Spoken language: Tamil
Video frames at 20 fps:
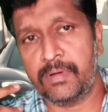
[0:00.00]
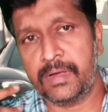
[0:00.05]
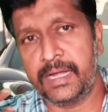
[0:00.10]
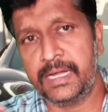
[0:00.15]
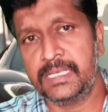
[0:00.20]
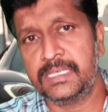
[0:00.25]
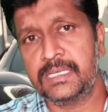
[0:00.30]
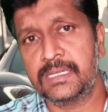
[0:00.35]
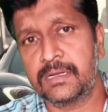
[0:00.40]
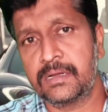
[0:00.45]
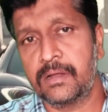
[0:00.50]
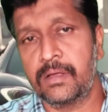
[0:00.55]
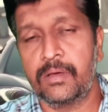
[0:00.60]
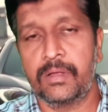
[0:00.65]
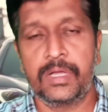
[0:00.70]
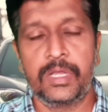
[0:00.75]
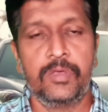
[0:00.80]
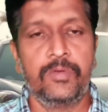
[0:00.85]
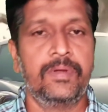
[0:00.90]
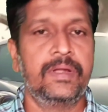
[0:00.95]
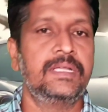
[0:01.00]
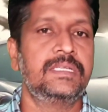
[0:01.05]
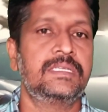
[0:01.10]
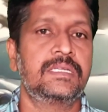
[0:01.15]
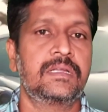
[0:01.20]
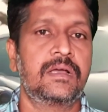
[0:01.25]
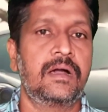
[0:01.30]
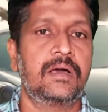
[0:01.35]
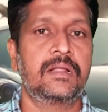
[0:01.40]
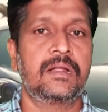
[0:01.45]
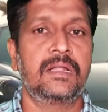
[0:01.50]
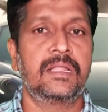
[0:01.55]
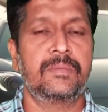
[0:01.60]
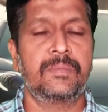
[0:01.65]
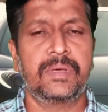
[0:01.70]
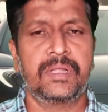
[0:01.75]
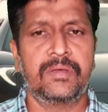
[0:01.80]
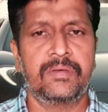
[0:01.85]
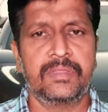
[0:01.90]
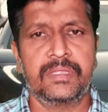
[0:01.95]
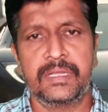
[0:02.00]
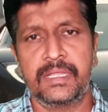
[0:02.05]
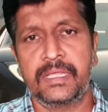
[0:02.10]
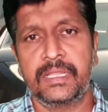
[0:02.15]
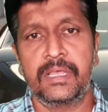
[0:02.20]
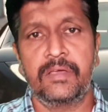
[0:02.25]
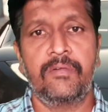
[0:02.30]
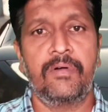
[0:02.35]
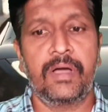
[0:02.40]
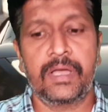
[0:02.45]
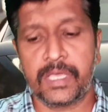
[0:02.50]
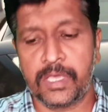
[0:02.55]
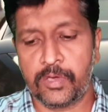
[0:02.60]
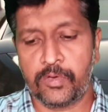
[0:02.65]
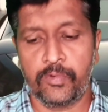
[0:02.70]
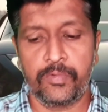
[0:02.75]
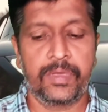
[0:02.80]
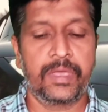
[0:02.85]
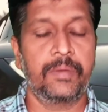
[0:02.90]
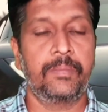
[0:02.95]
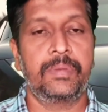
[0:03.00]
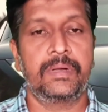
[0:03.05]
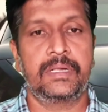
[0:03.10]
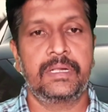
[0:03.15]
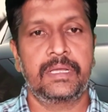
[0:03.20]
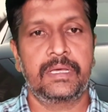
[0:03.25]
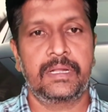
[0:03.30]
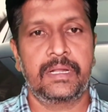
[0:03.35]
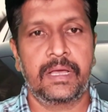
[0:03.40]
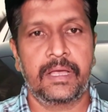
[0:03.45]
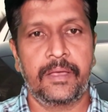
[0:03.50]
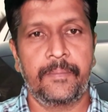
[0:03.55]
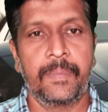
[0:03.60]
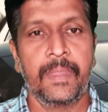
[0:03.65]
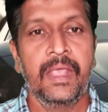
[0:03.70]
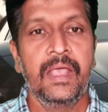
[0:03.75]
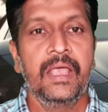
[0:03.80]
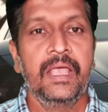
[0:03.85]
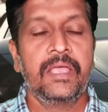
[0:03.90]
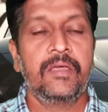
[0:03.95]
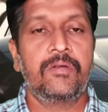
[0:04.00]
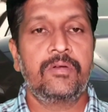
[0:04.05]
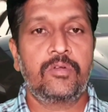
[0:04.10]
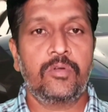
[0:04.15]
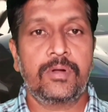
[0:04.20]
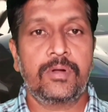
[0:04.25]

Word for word: எடிஷன் நியூ எடிஷன் கார்கள் அந்த மாதிரி வந்து நிறைய வாங்கி குவிக்கப்பட்டிருக்கிறாங்க இவர்